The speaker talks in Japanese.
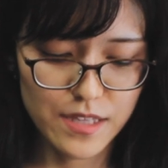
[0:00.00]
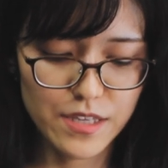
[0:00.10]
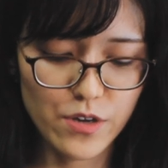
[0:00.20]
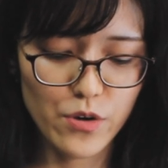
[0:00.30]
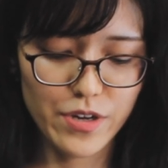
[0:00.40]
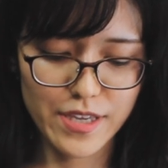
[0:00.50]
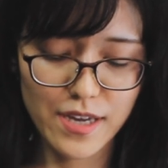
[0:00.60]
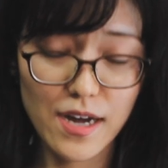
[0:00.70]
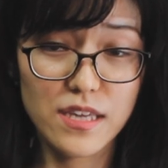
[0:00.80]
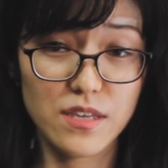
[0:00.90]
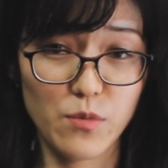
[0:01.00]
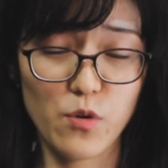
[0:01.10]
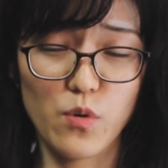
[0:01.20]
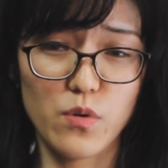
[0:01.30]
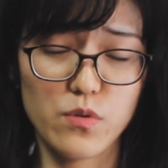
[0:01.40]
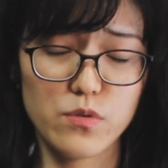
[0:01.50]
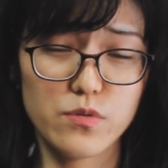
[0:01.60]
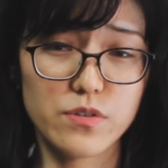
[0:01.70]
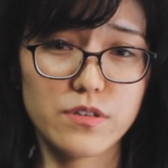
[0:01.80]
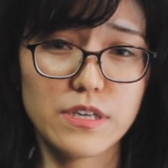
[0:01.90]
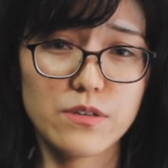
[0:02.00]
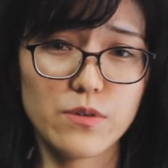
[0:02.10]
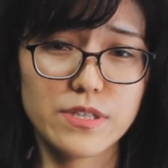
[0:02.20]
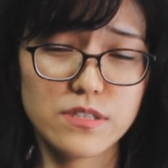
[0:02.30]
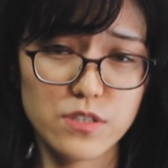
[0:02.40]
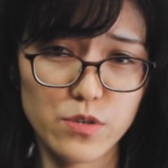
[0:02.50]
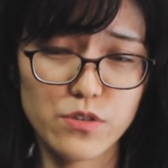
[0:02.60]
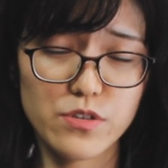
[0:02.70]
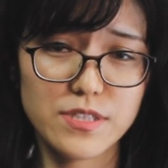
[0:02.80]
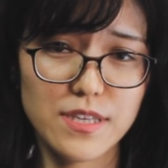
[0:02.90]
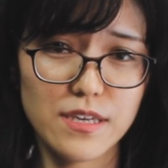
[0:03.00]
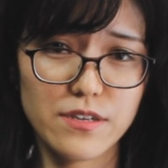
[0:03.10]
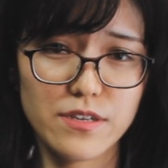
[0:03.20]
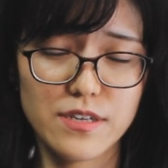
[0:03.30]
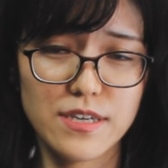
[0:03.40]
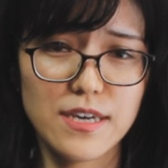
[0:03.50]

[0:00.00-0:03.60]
日本以外にも福音を必要としている、